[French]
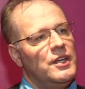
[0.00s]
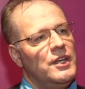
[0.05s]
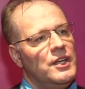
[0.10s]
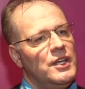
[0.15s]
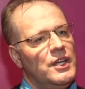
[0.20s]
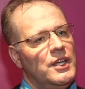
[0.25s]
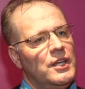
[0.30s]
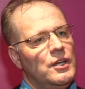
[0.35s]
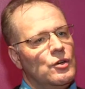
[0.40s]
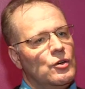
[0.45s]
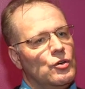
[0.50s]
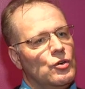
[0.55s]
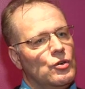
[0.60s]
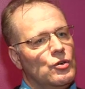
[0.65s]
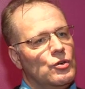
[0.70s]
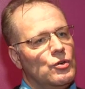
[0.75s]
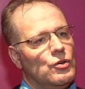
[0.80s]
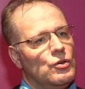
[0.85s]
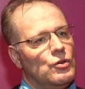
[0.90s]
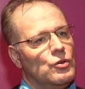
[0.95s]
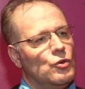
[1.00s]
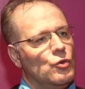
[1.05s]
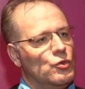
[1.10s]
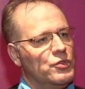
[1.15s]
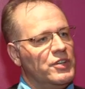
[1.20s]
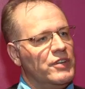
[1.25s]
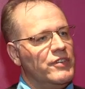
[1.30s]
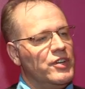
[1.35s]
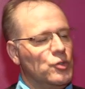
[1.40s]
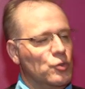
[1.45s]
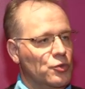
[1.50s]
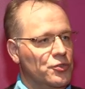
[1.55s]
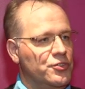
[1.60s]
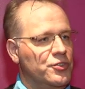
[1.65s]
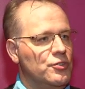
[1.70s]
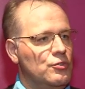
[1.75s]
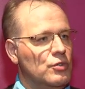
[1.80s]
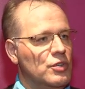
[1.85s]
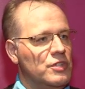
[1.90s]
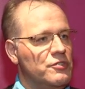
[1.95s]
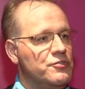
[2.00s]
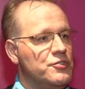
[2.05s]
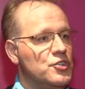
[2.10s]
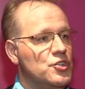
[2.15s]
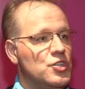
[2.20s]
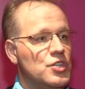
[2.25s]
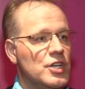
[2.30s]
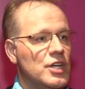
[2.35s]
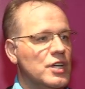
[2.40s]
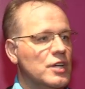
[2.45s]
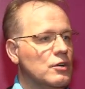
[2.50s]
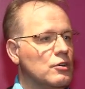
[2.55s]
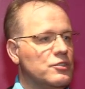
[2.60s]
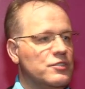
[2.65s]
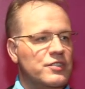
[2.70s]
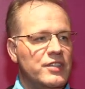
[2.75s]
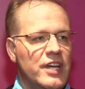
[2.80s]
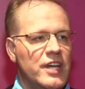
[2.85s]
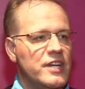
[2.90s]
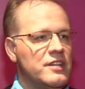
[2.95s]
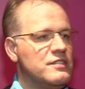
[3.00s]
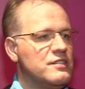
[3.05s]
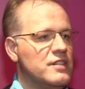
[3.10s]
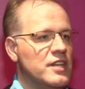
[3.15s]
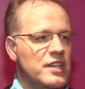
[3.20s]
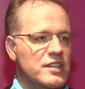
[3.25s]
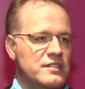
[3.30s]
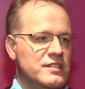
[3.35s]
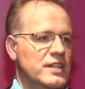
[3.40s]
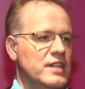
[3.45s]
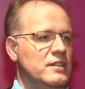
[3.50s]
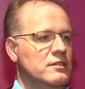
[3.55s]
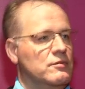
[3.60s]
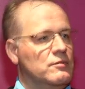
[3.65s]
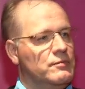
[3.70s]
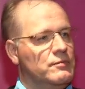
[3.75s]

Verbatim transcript: et on travaille aussi sur des fichiers texte, Excel.